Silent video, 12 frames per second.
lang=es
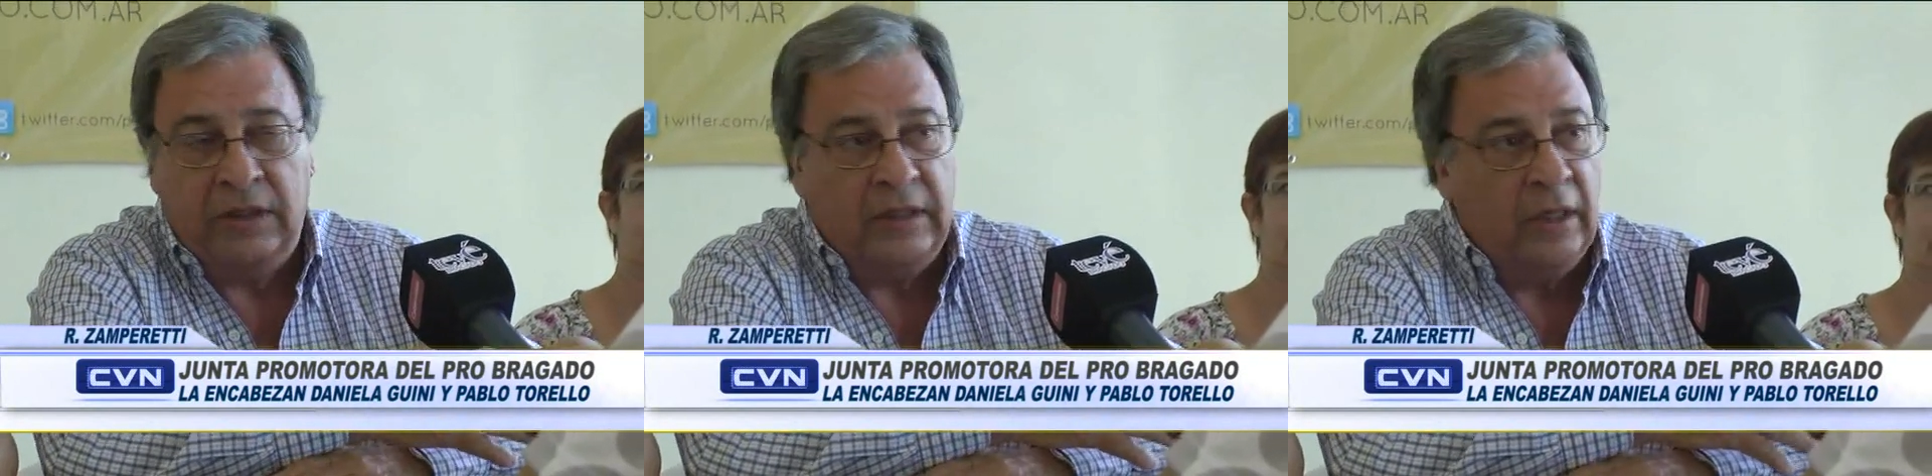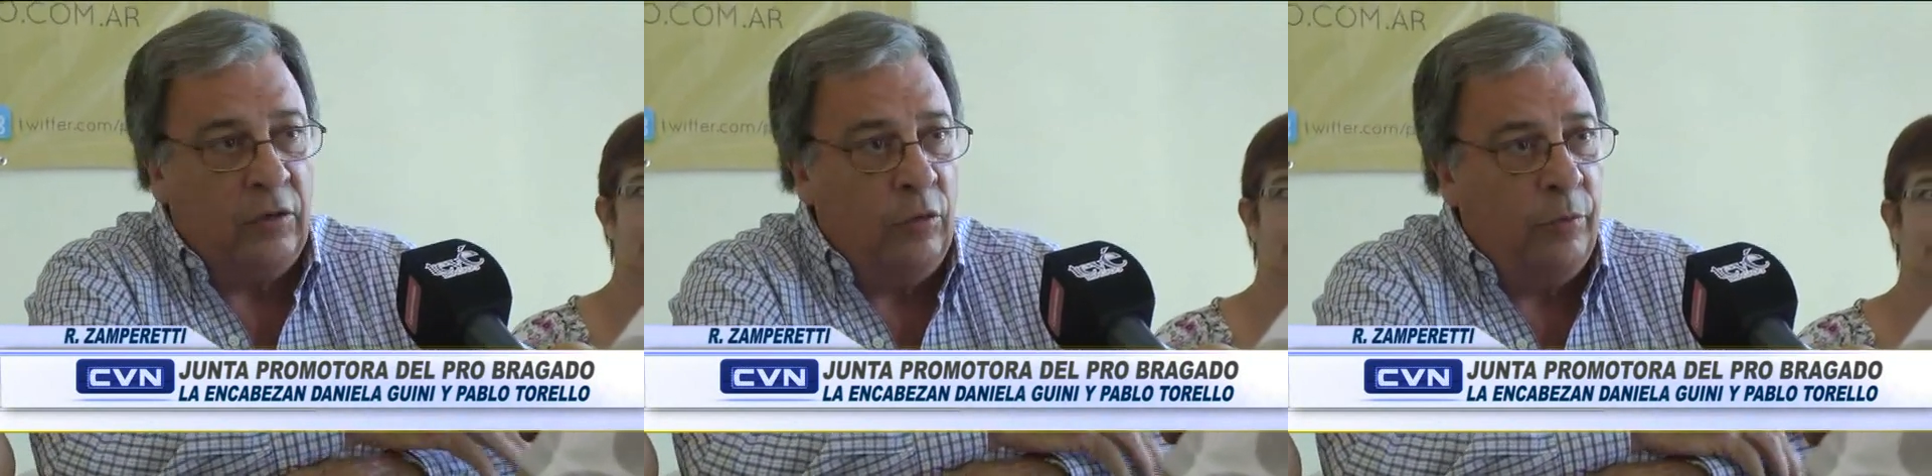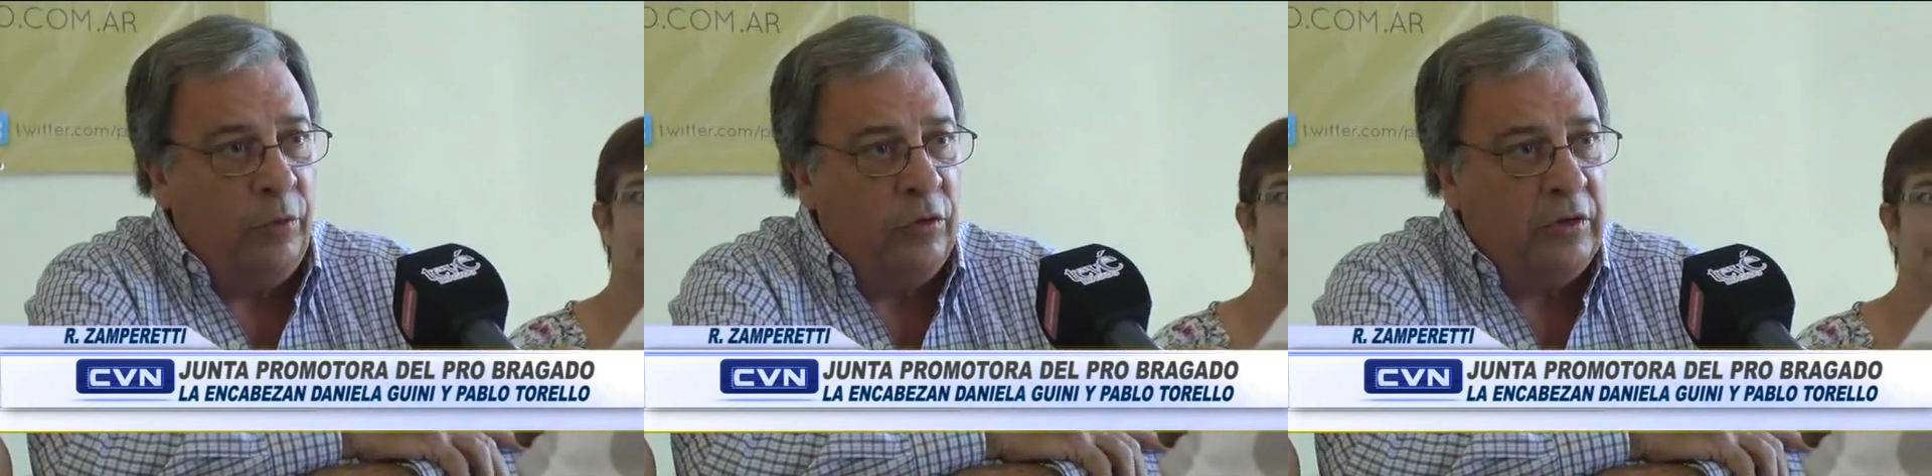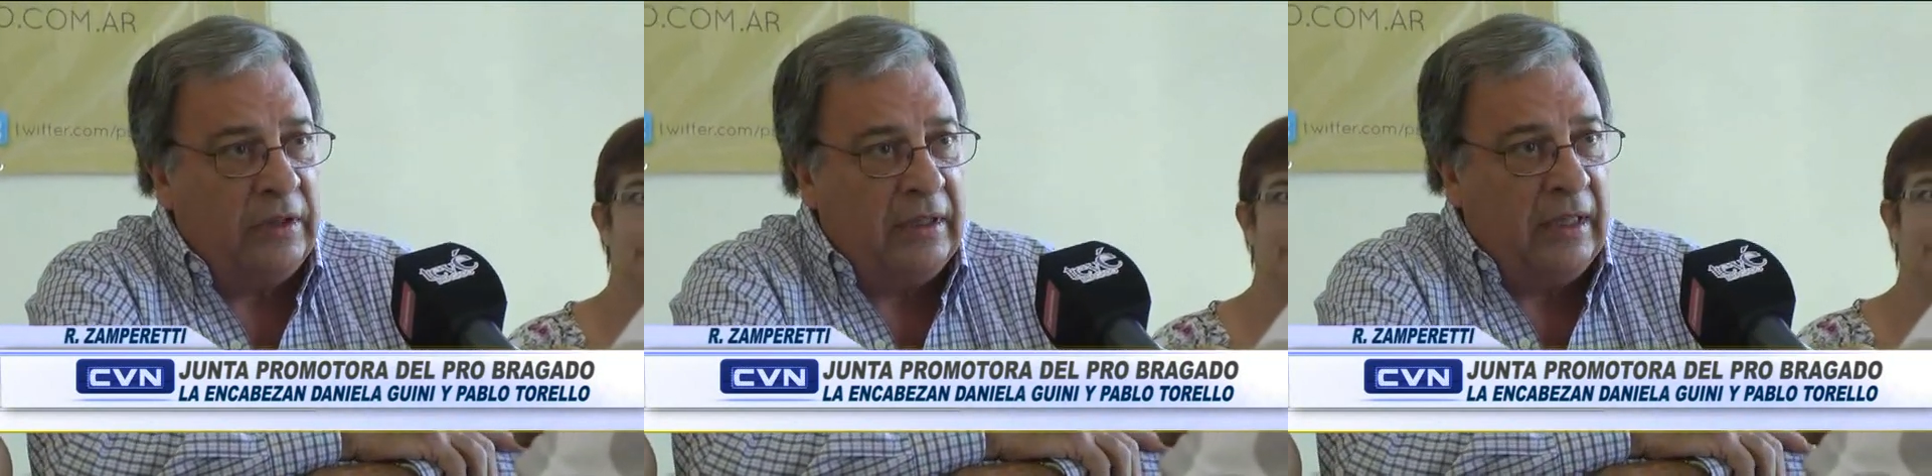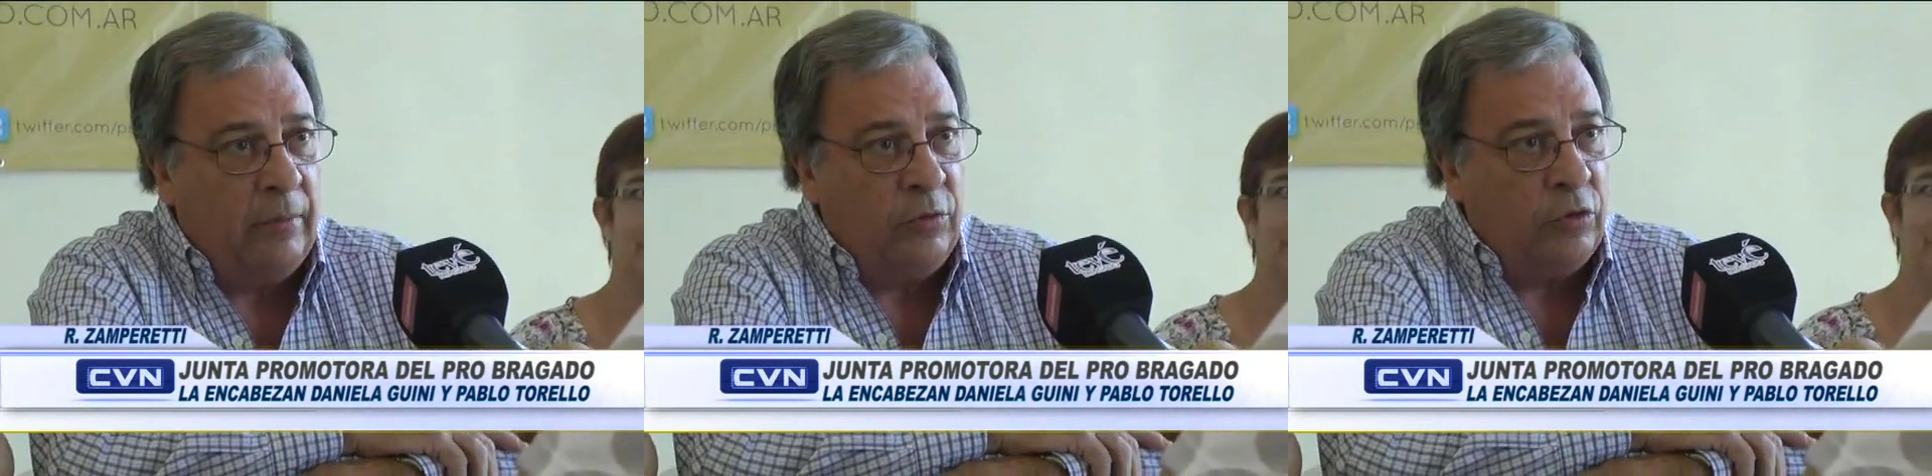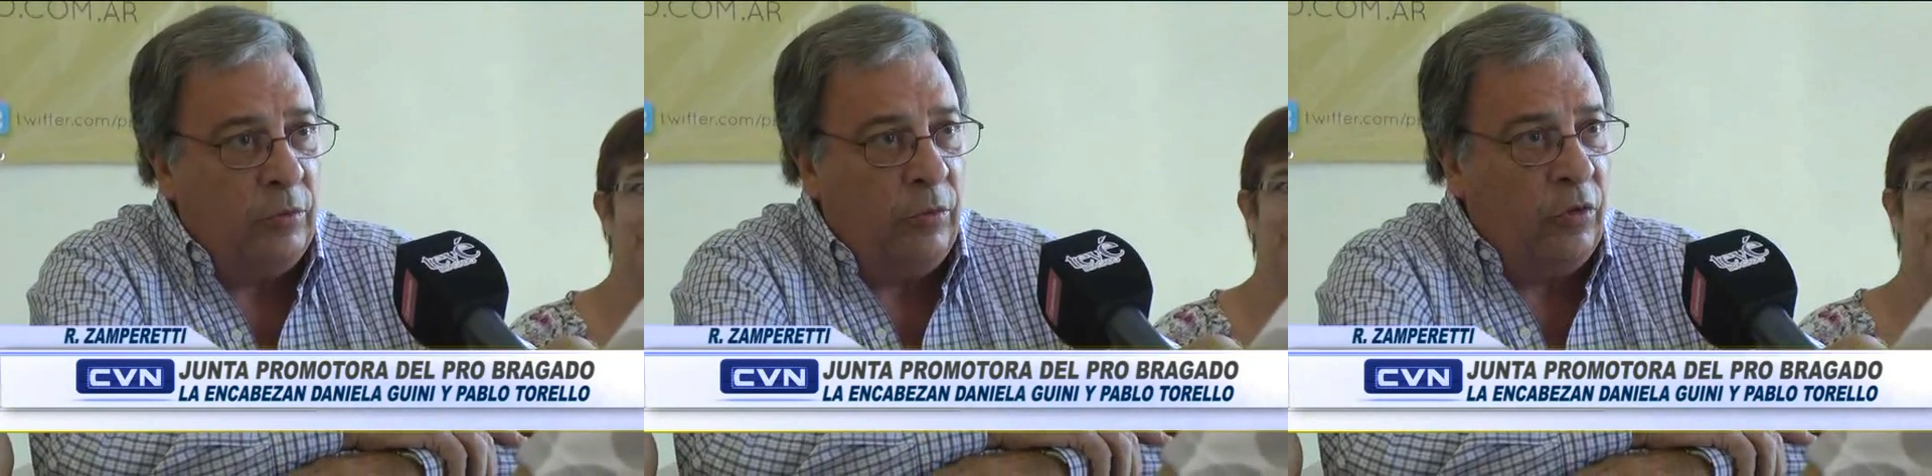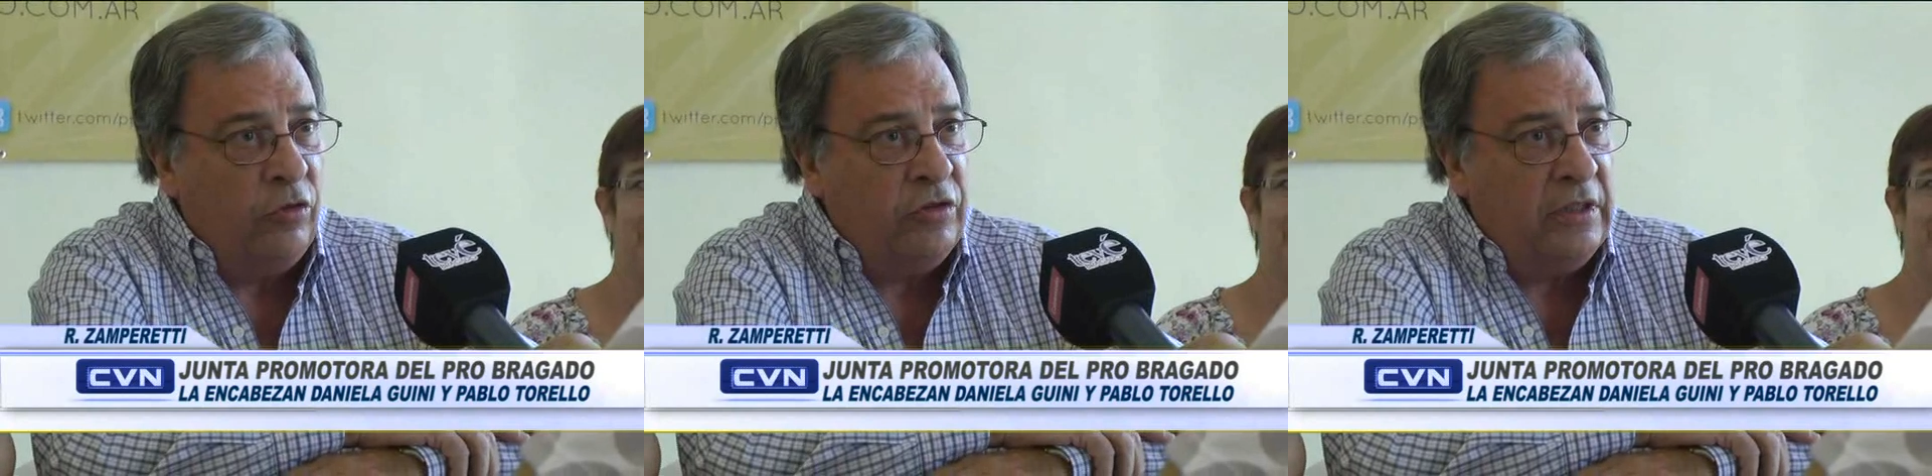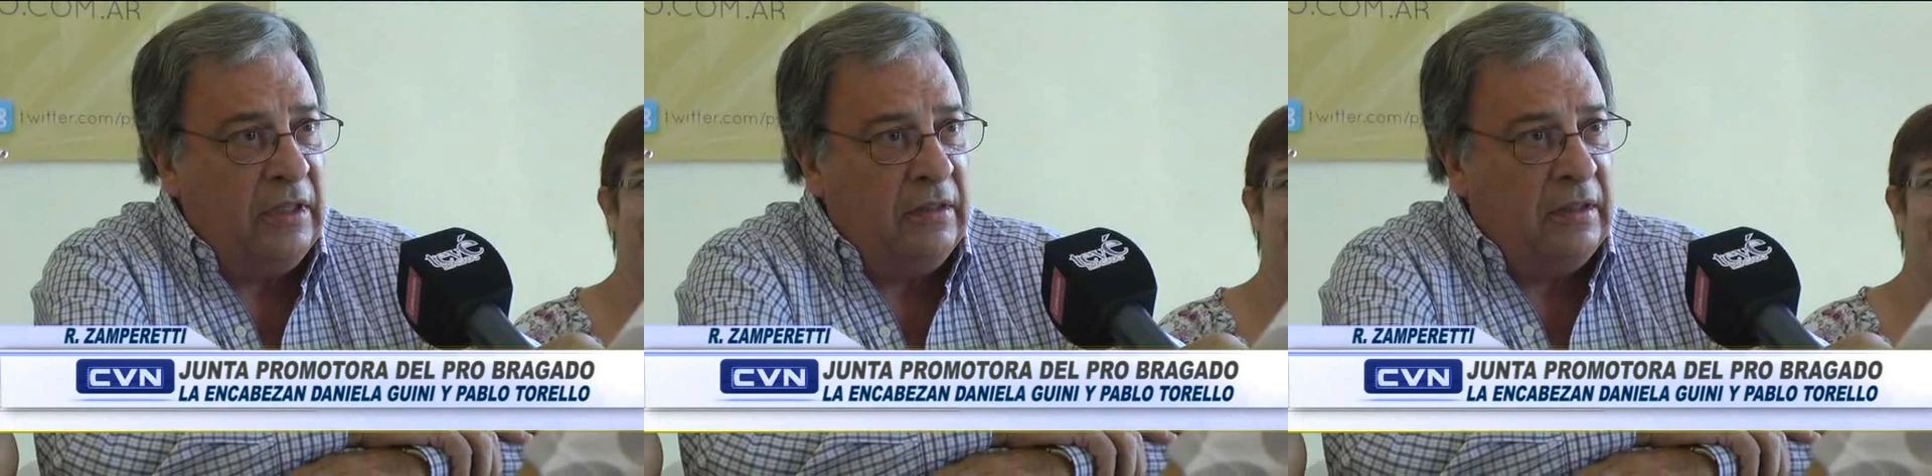este grupo somos
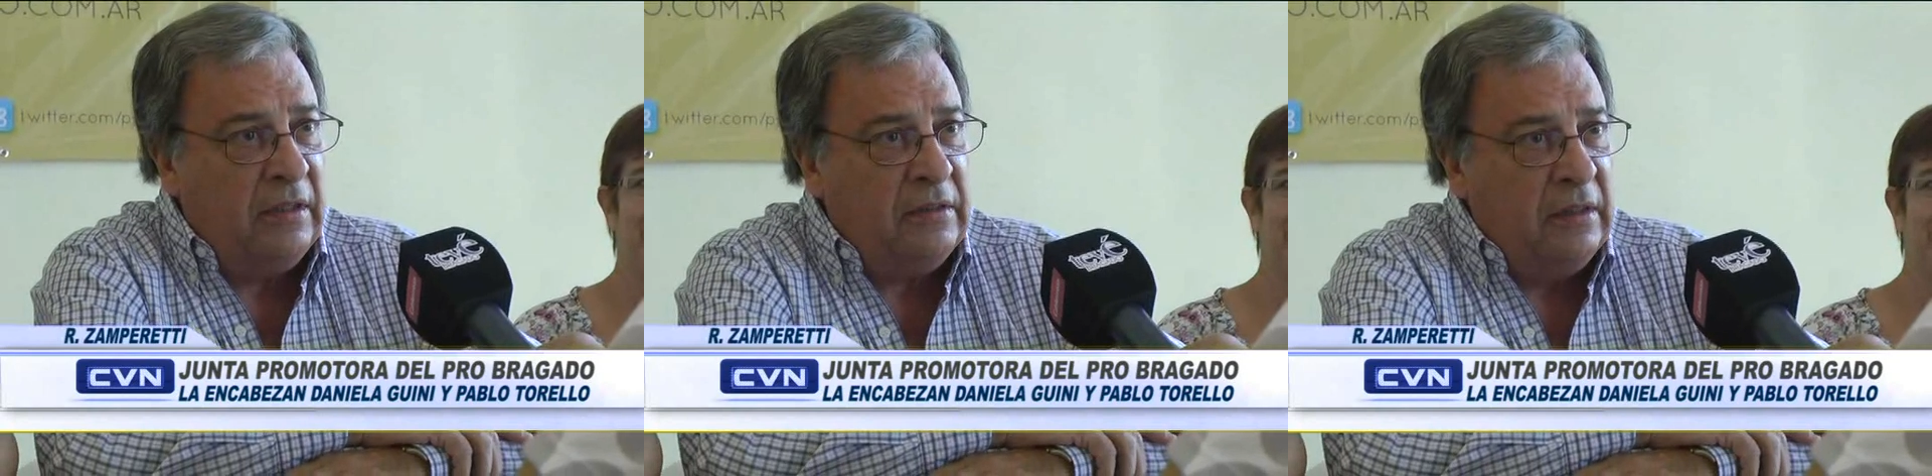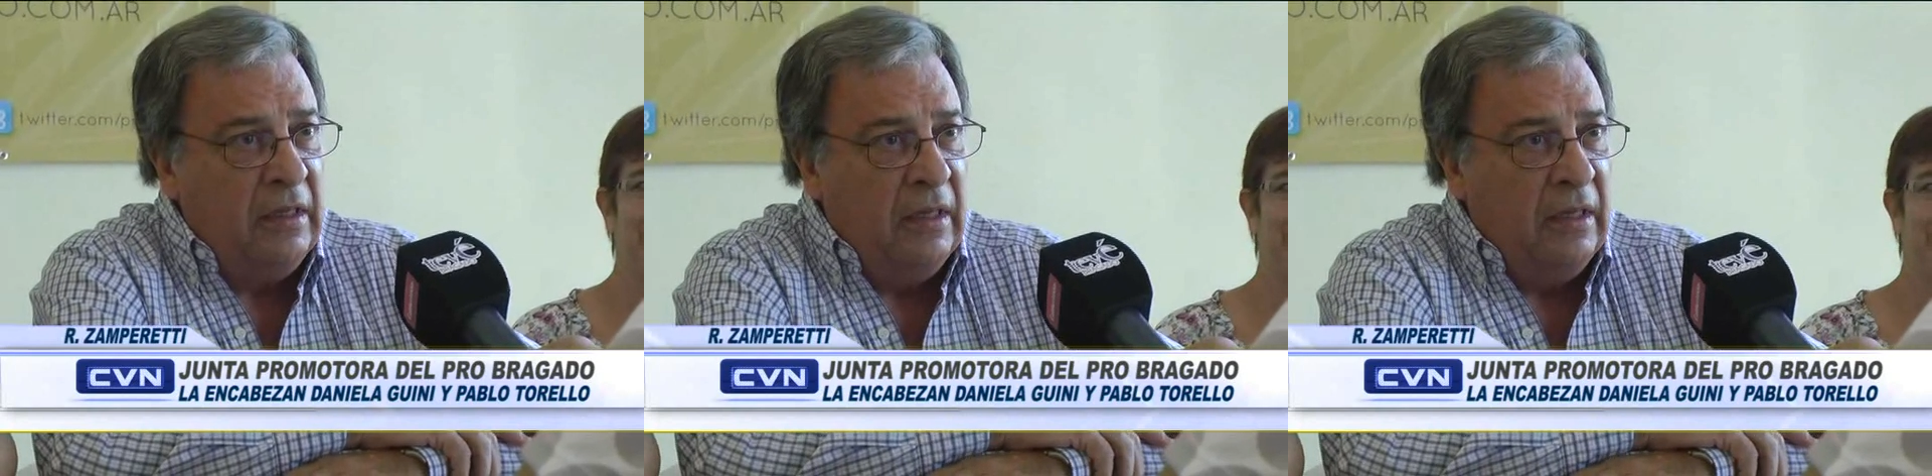conscientes